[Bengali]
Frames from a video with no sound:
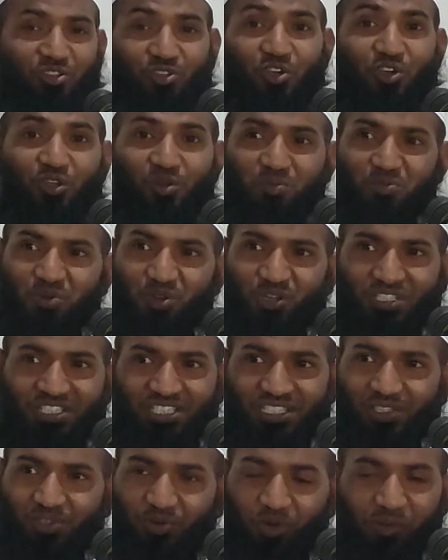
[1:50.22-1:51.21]
এক তো হইল
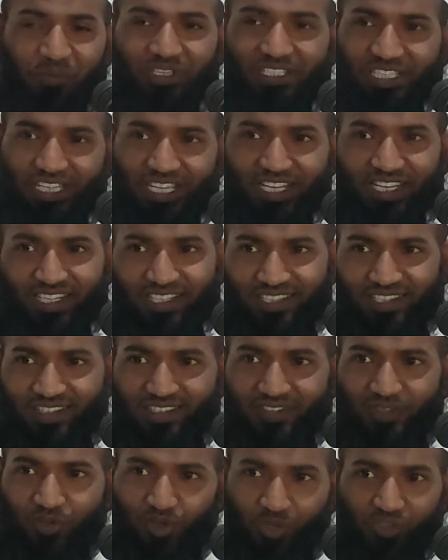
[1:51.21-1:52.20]
মসজিদ কমিটির
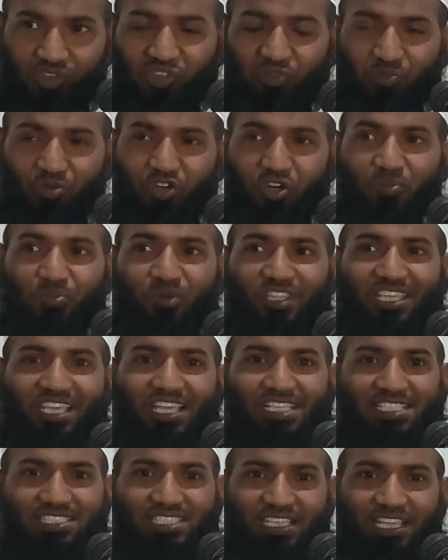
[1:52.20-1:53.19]
গুরুত্বপূর্ণ
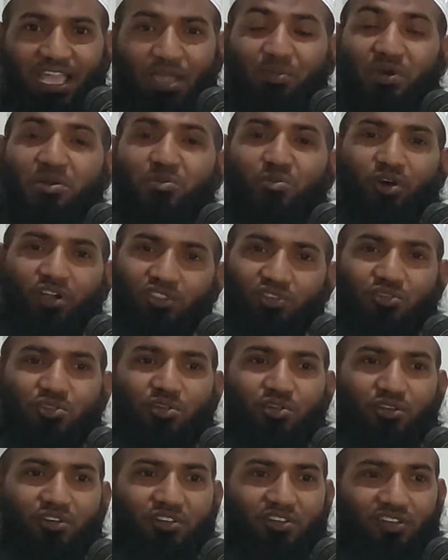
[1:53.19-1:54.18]
পদে আছে আবার মদ
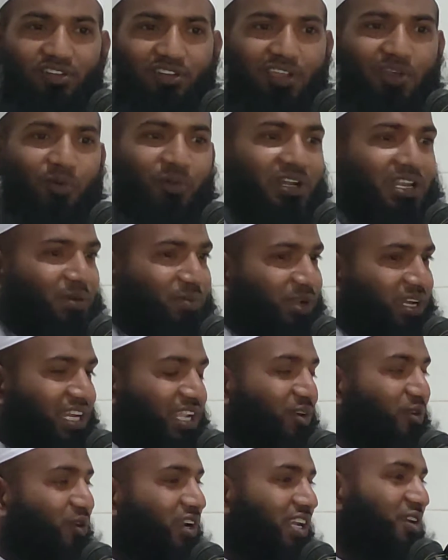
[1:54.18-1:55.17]
খুর
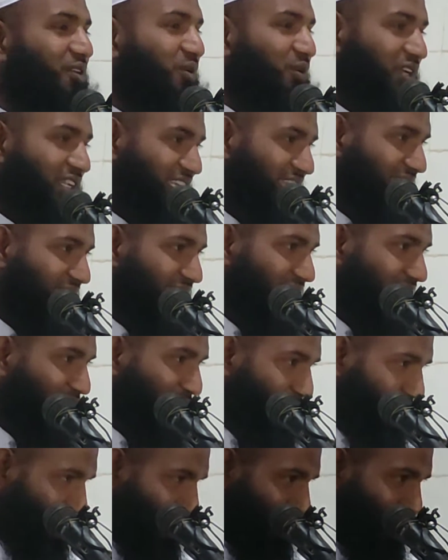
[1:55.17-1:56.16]
উল্টাপাল্টা করলে কোন কি
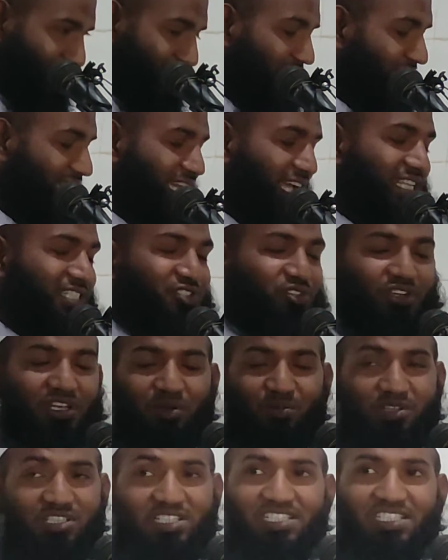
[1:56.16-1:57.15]
কি কাজ
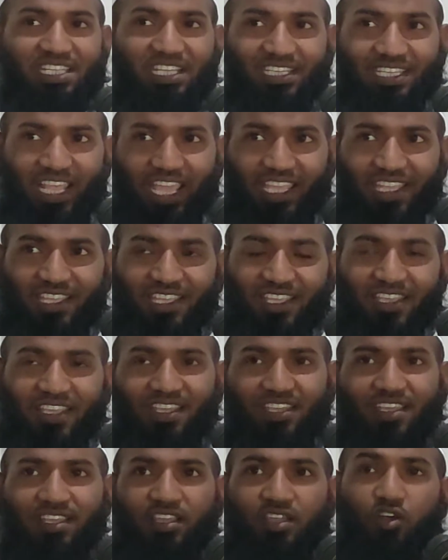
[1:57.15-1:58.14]
করে বসে ঠিক নাই
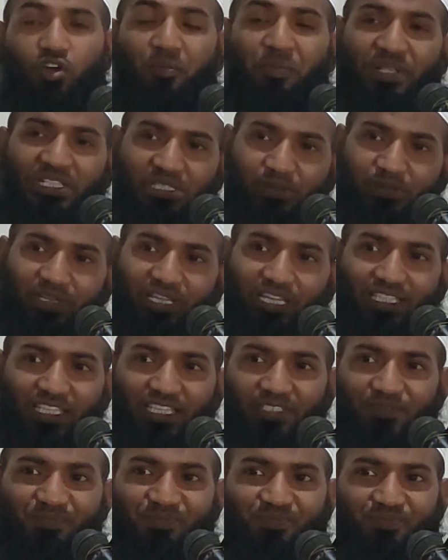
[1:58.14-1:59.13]
ও পাঞ্জাবি গায়ে
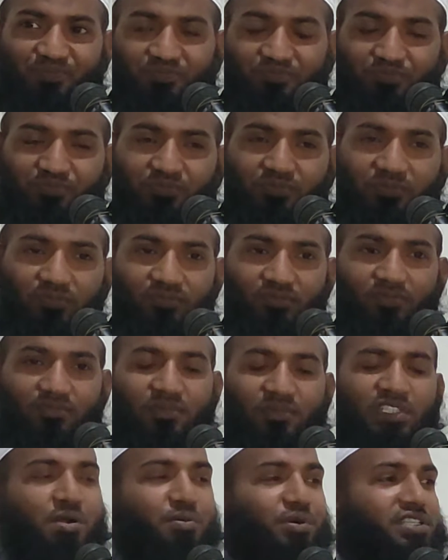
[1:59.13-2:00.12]
দেন
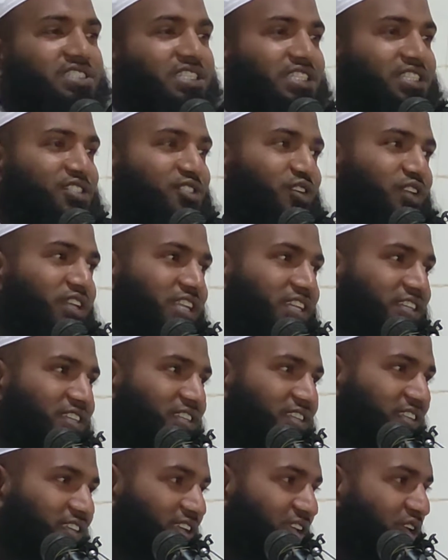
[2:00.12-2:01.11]
আমার সাথে চলেন
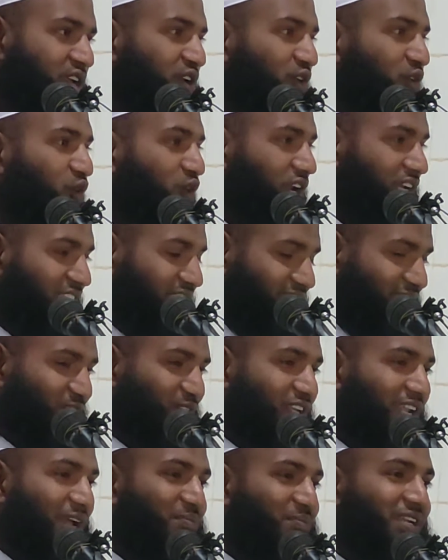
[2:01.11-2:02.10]
অনেক দিন
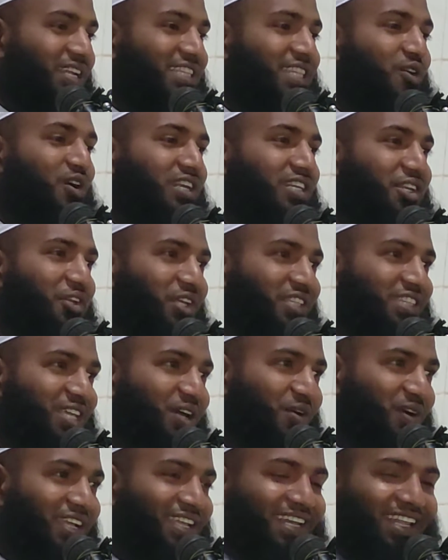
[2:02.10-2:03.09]
ধরে আপনারা দাওয়াত টাওয়াত
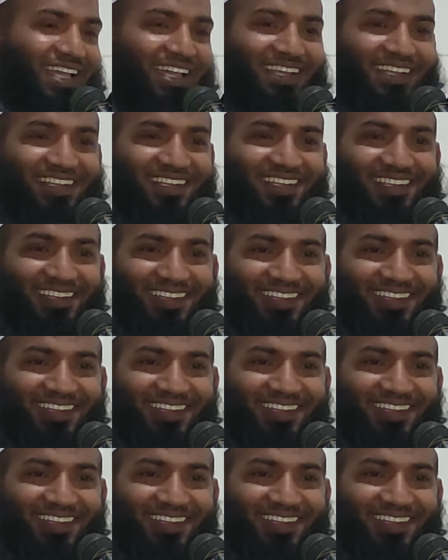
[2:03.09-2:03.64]
খাওয়াই না